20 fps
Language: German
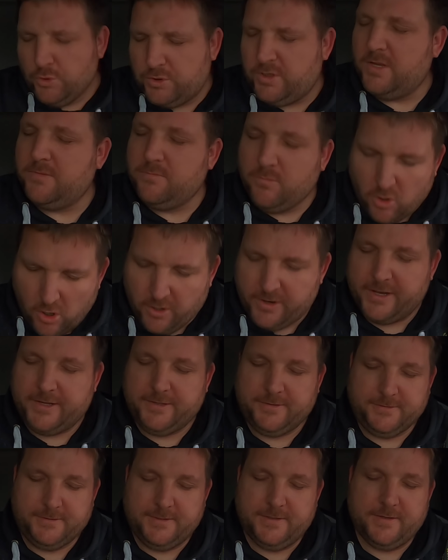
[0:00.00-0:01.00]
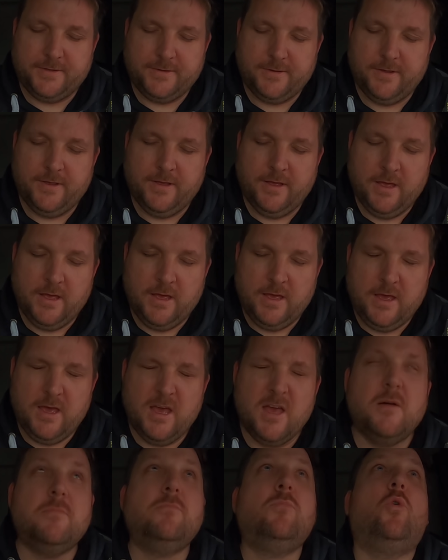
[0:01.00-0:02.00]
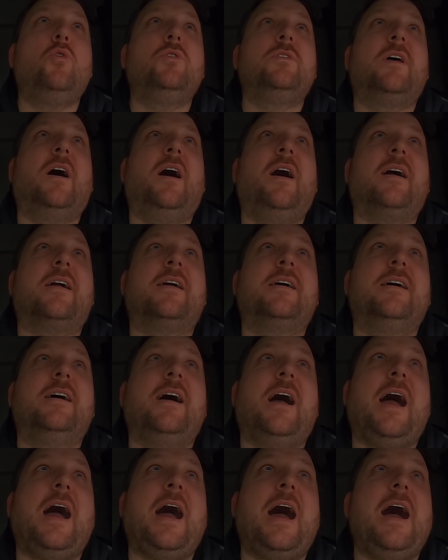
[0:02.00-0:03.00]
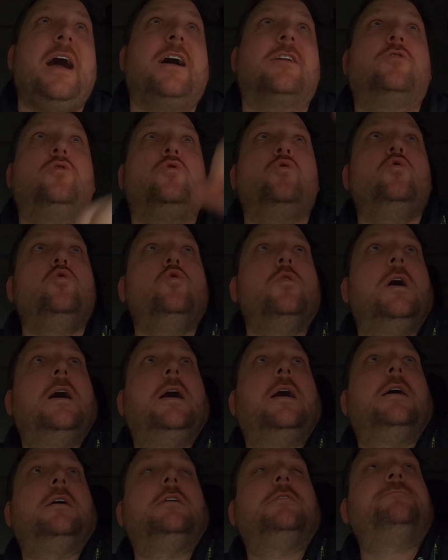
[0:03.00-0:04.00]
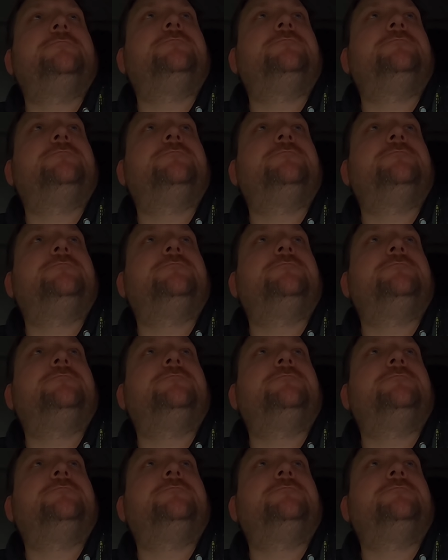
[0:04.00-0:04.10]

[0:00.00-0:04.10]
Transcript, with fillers: Guten Morgen. Montag, 8 Uhr